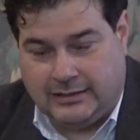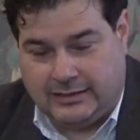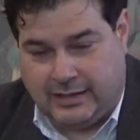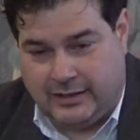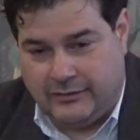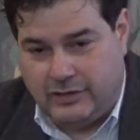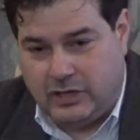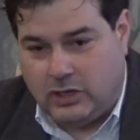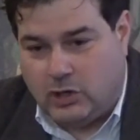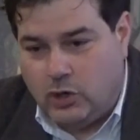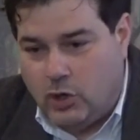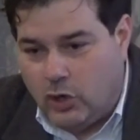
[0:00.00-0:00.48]
tra
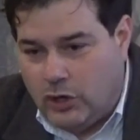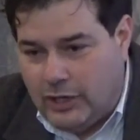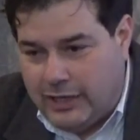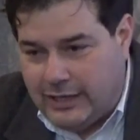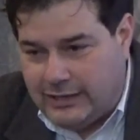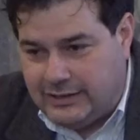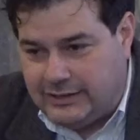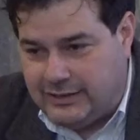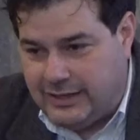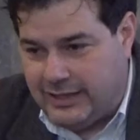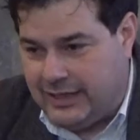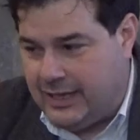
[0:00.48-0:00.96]

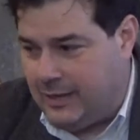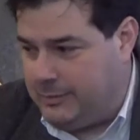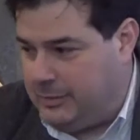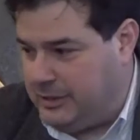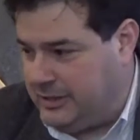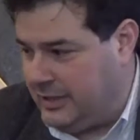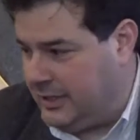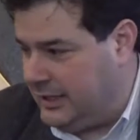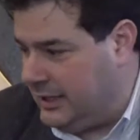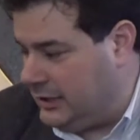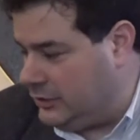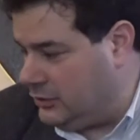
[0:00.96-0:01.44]
virgolette,
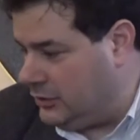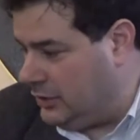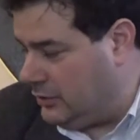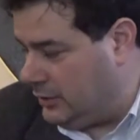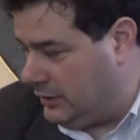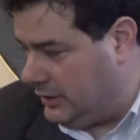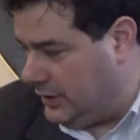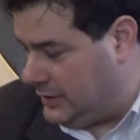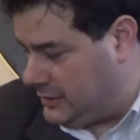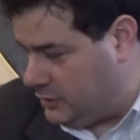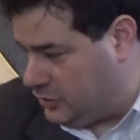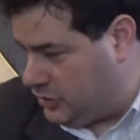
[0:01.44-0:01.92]
capitanato da
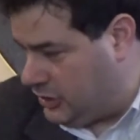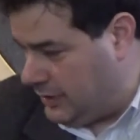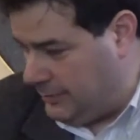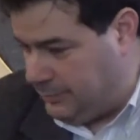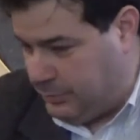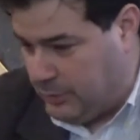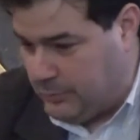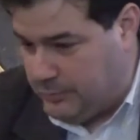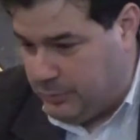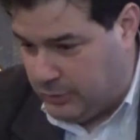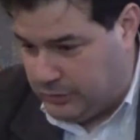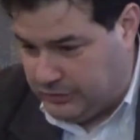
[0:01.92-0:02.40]
una delle società
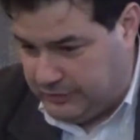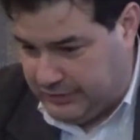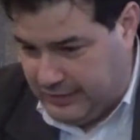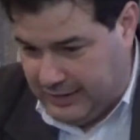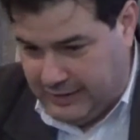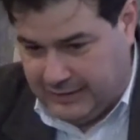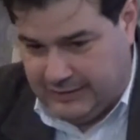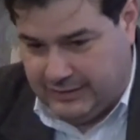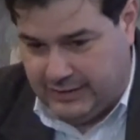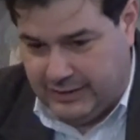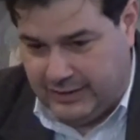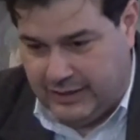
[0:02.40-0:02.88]
più
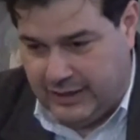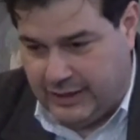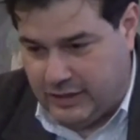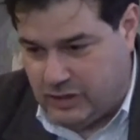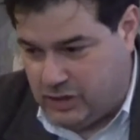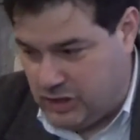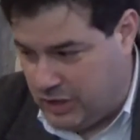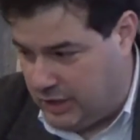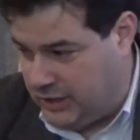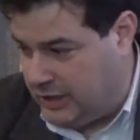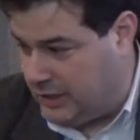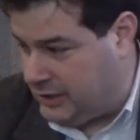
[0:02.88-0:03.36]
importanti che
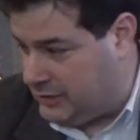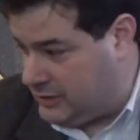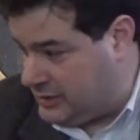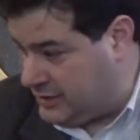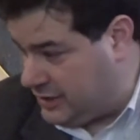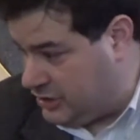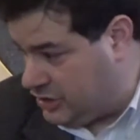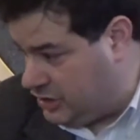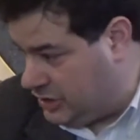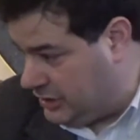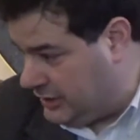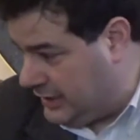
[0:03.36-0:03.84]
c'è nella
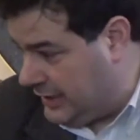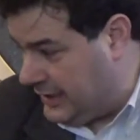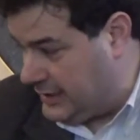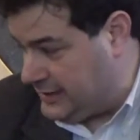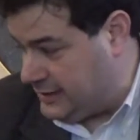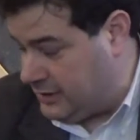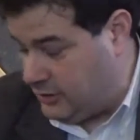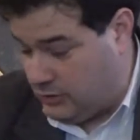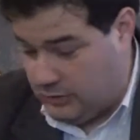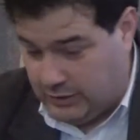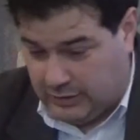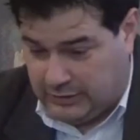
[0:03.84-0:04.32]
nostra città,
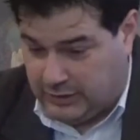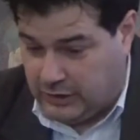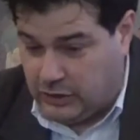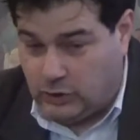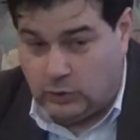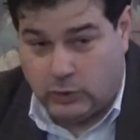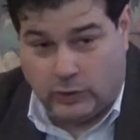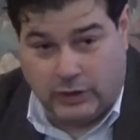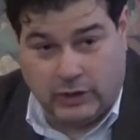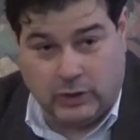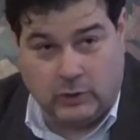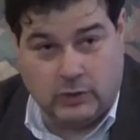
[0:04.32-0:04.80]
se non
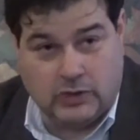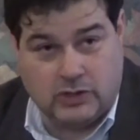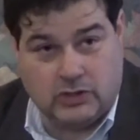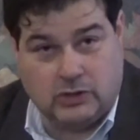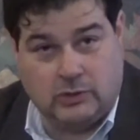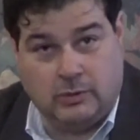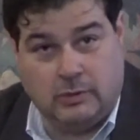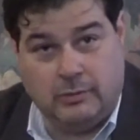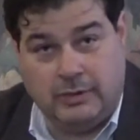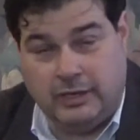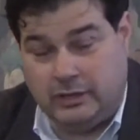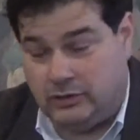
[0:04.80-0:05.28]
addirittura in
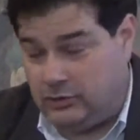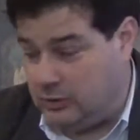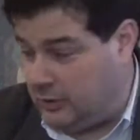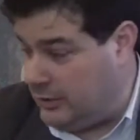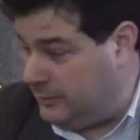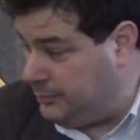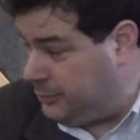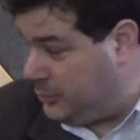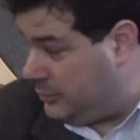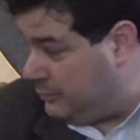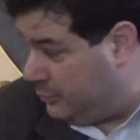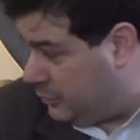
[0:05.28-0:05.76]
questo momento
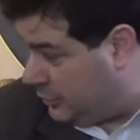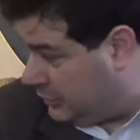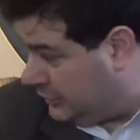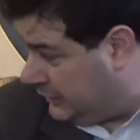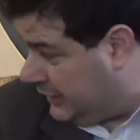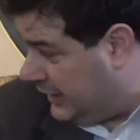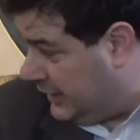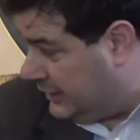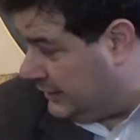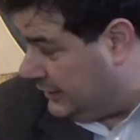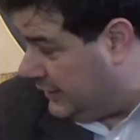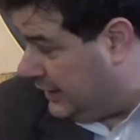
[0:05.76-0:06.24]
la più
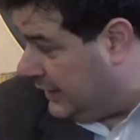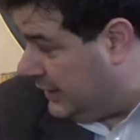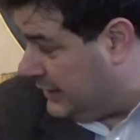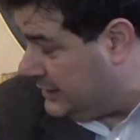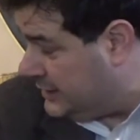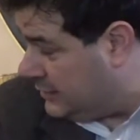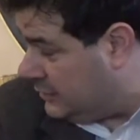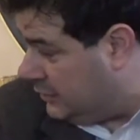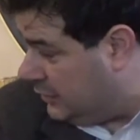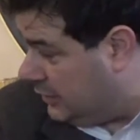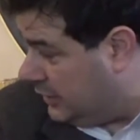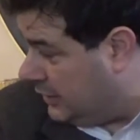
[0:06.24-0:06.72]
importante,
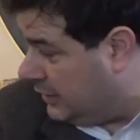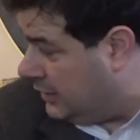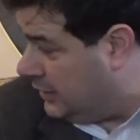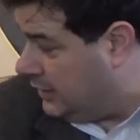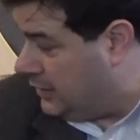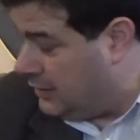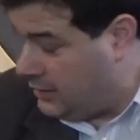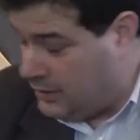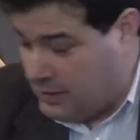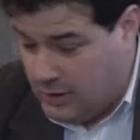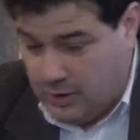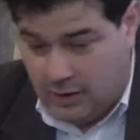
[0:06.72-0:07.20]
l'Ascoli
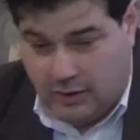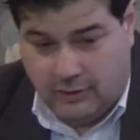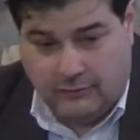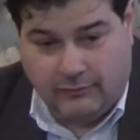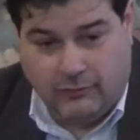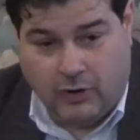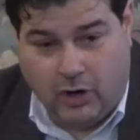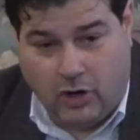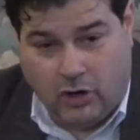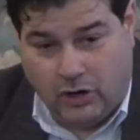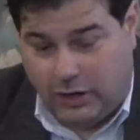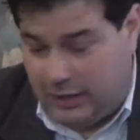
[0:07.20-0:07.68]

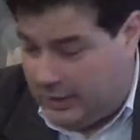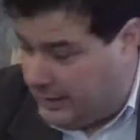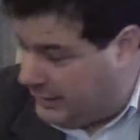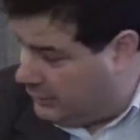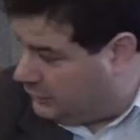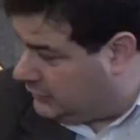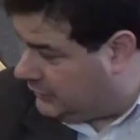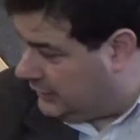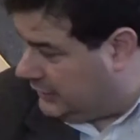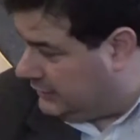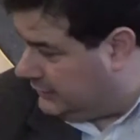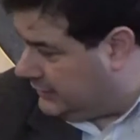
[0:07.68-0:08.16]
Volley
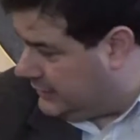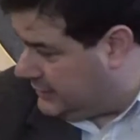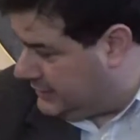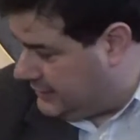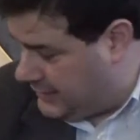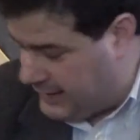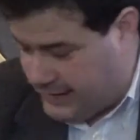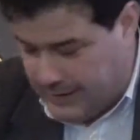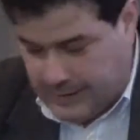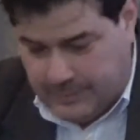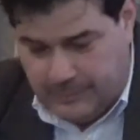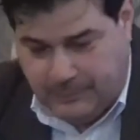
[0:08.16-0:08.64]

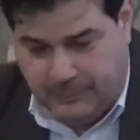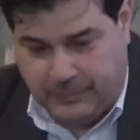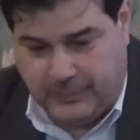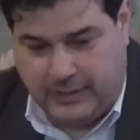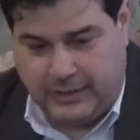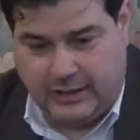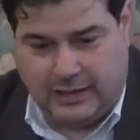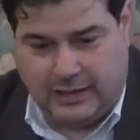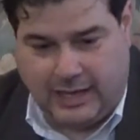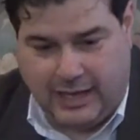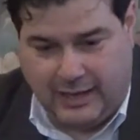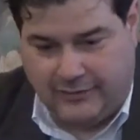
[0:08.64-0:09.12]
86,
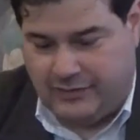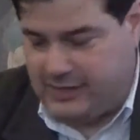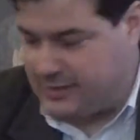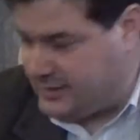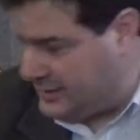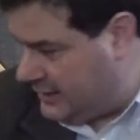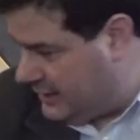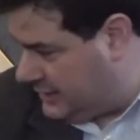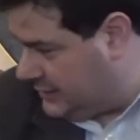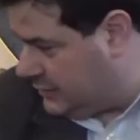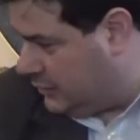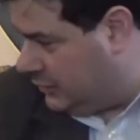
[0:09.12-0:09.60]

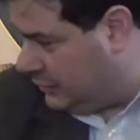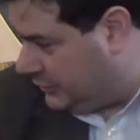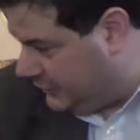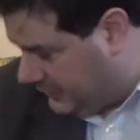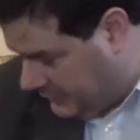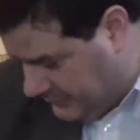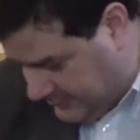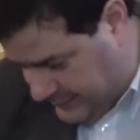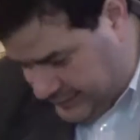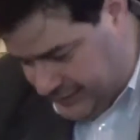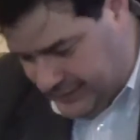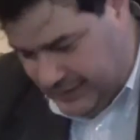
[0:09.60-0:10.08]
Avis Ascoli
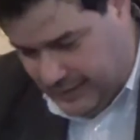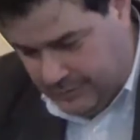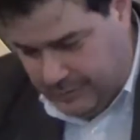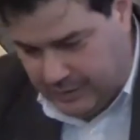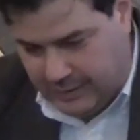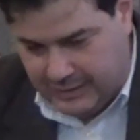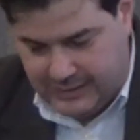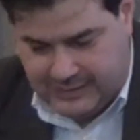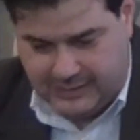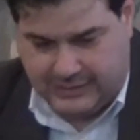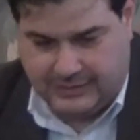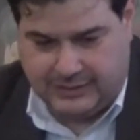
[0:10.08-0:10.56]
86
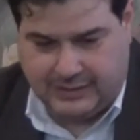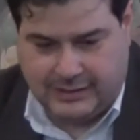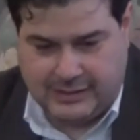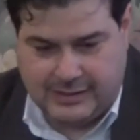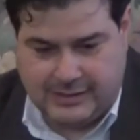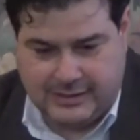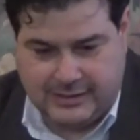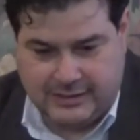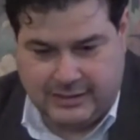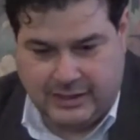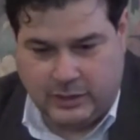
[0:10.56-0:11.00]
per l'esattezza.